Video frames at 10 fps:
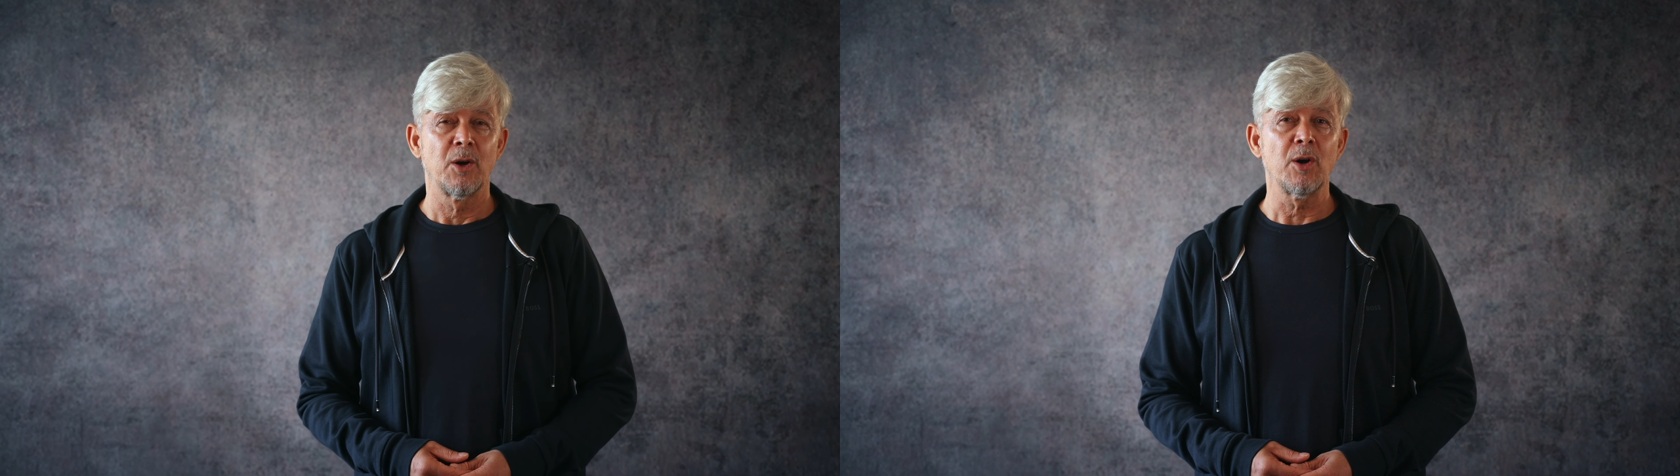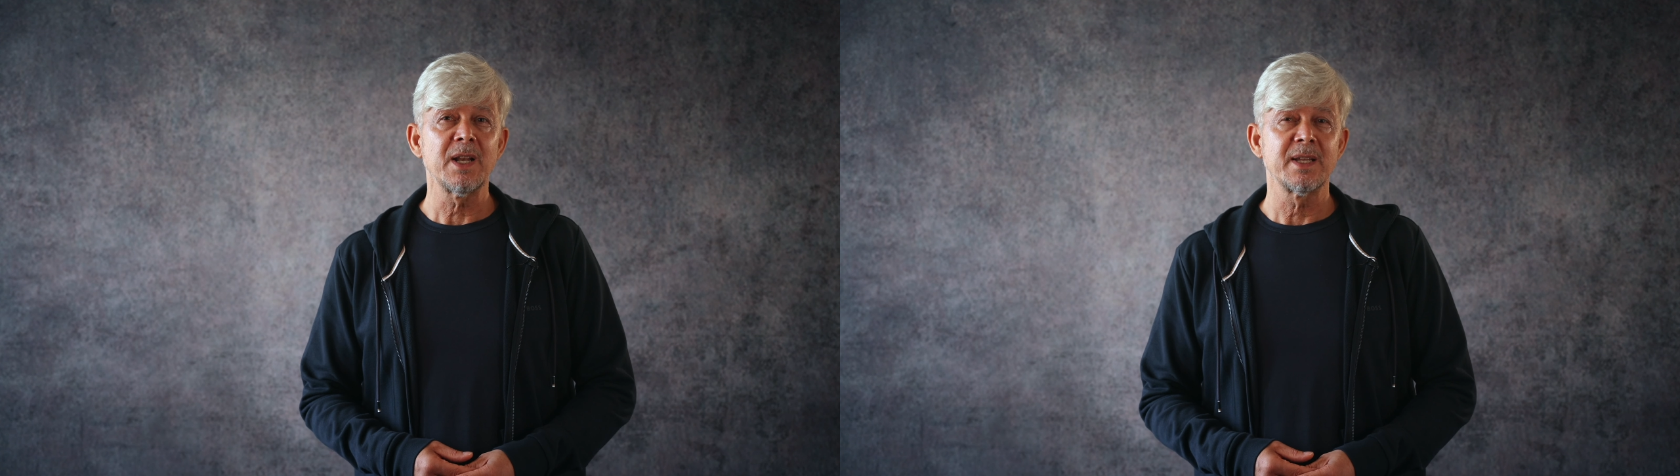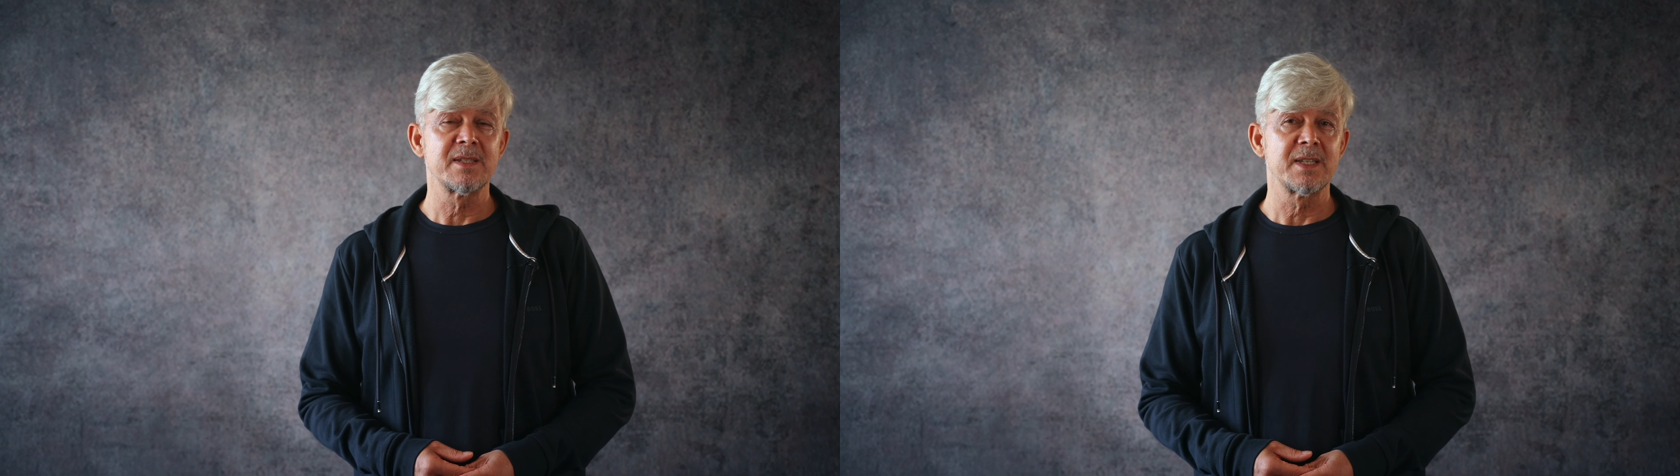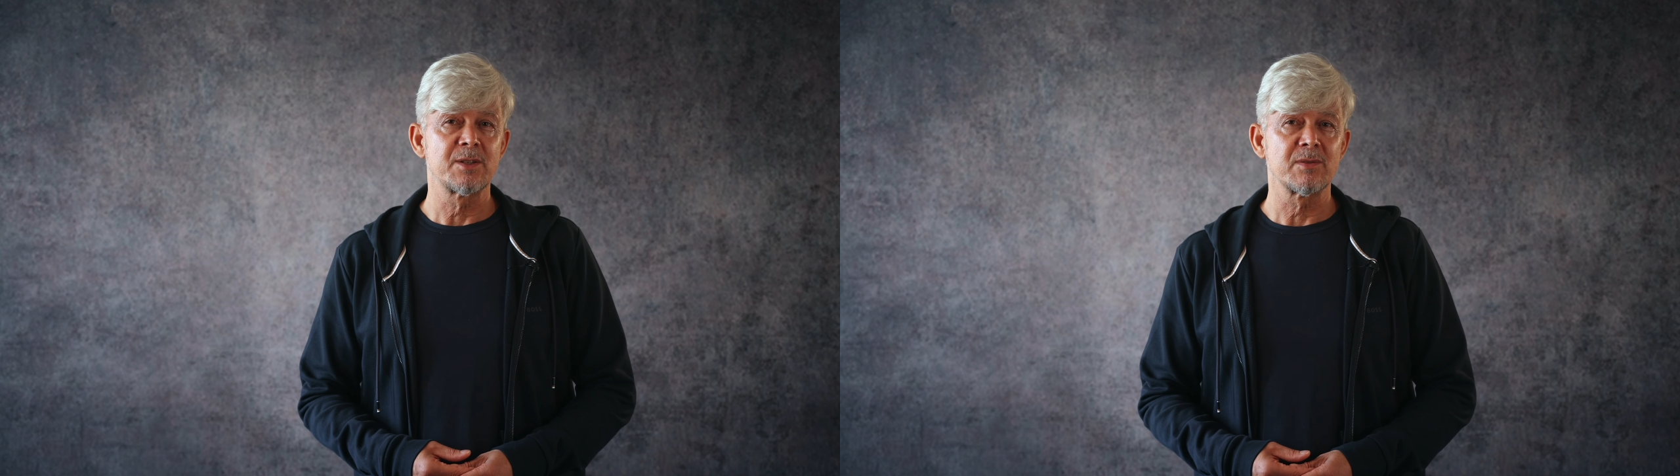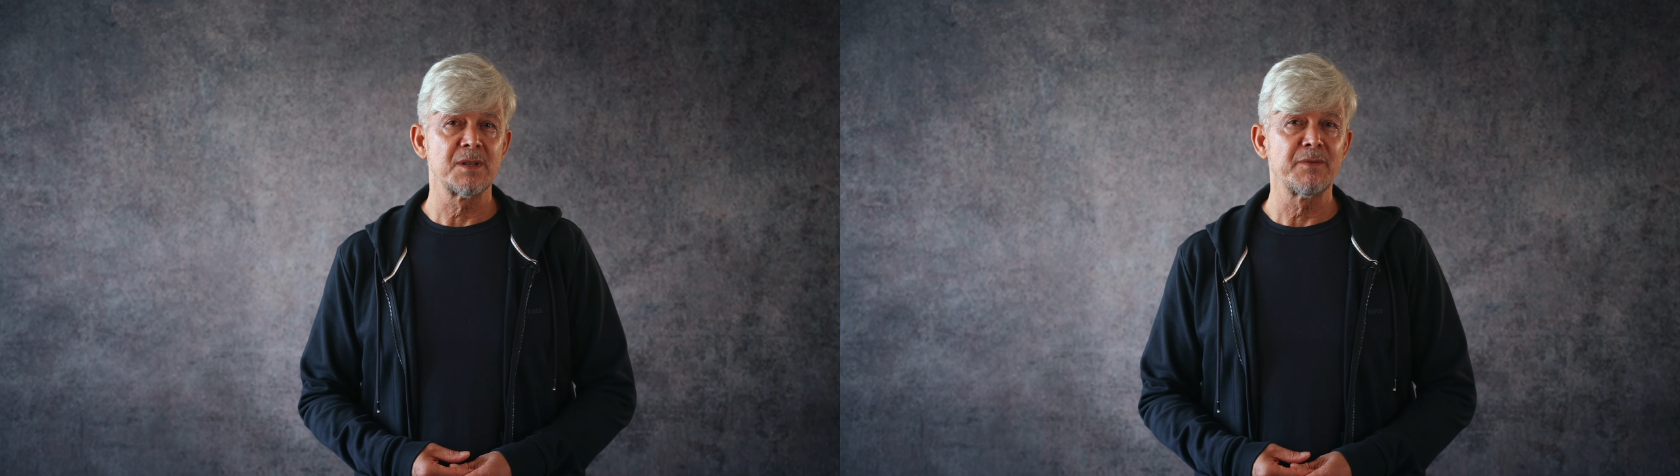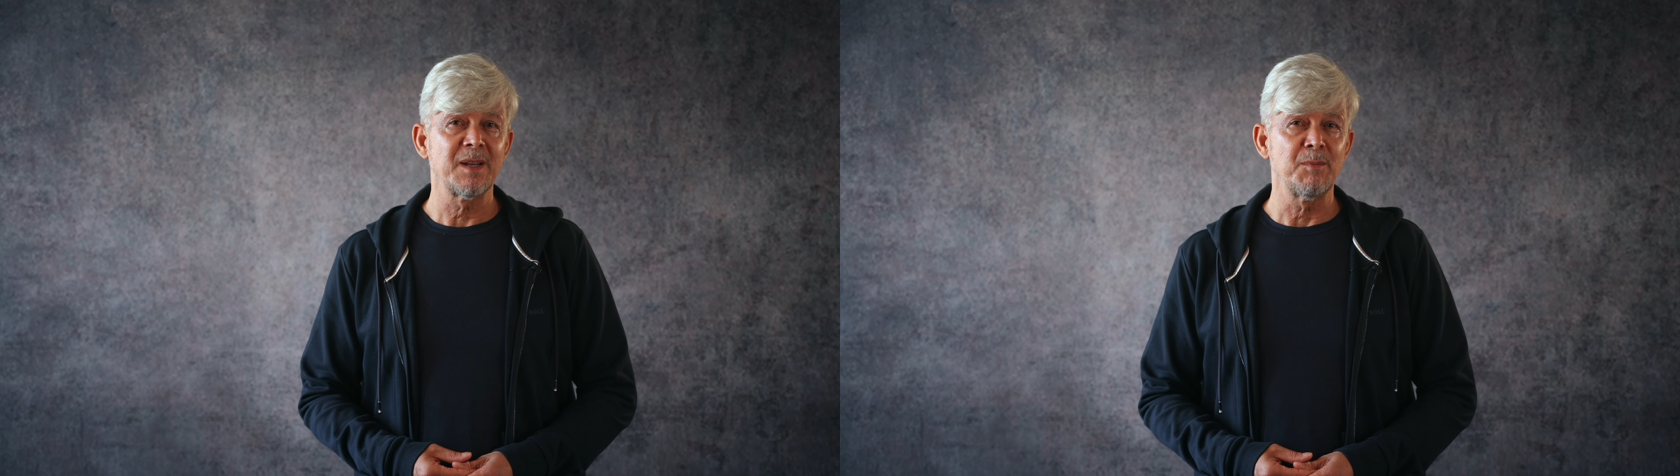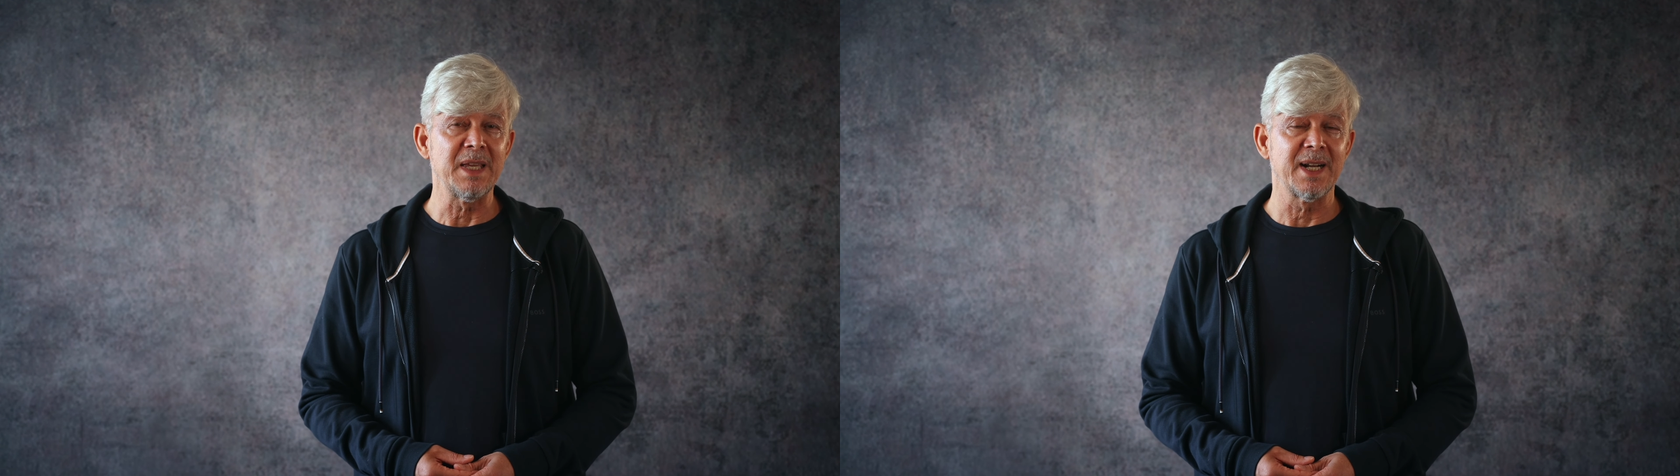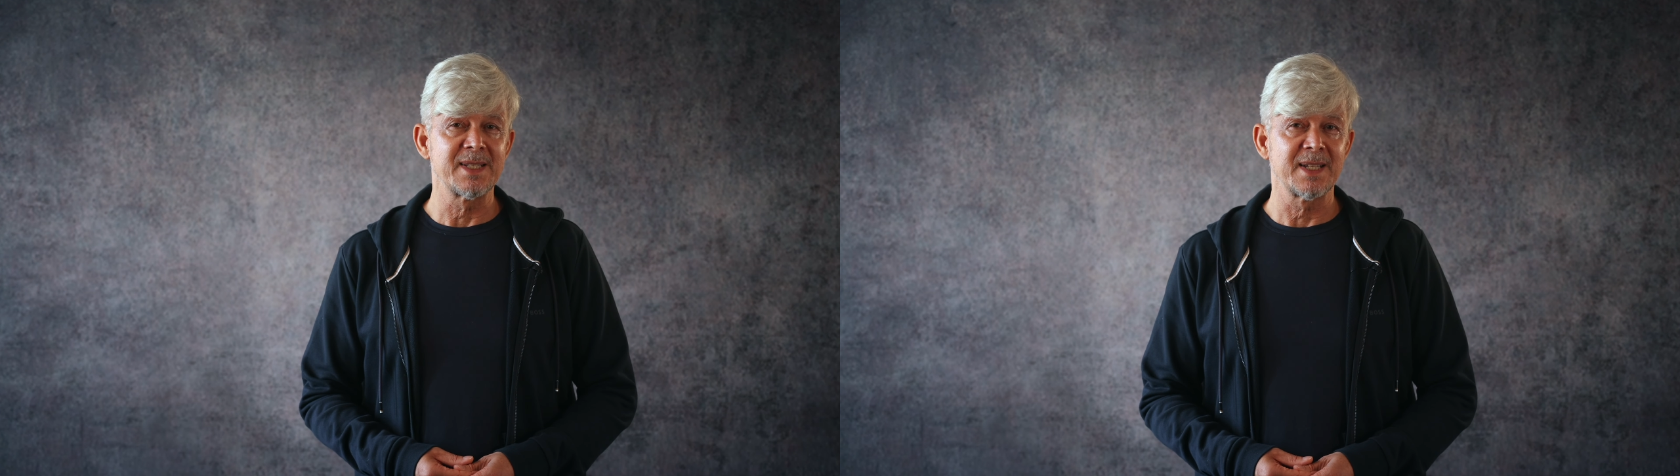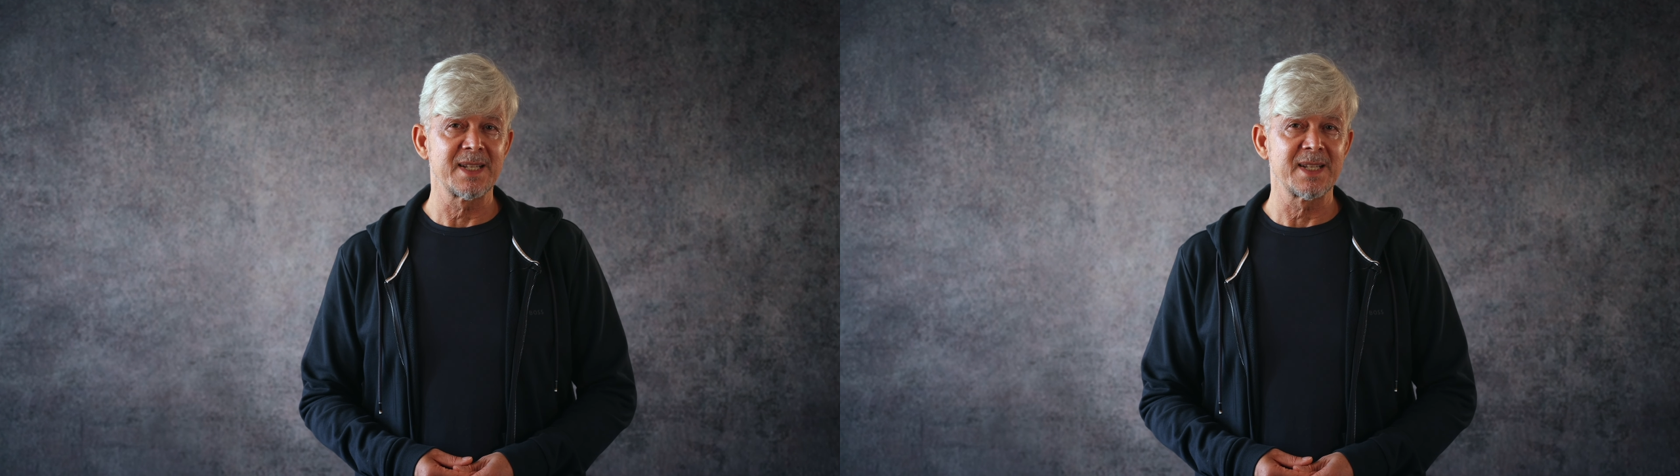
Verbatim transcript: Online-Sitzungen sind weit mehr als